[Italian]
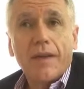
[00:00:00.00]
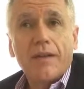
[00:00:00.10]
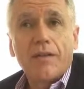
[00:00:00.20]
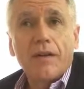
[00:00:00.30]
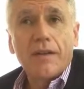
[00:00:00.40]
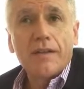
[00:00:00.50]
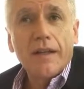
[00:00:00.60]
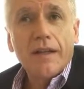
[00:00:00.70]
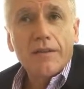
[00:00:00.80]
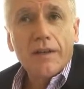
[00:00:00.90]
ecco,
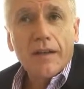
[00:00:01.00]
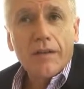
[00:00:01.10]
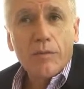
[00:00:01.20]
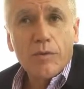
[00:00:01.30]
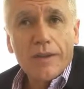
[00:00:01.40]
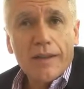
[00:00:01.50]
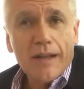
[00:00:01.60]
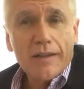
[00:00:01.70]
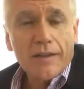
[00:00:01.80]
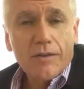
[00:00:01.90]
all'interno della comunità,
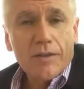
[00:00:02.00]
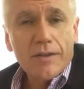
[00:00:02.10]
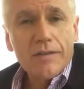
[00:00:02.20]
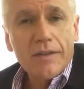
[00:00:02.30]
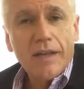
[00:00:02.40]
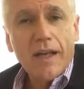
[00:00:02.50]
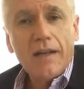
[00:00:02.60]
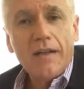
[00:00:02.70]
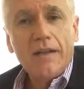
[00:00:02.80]
della collettività,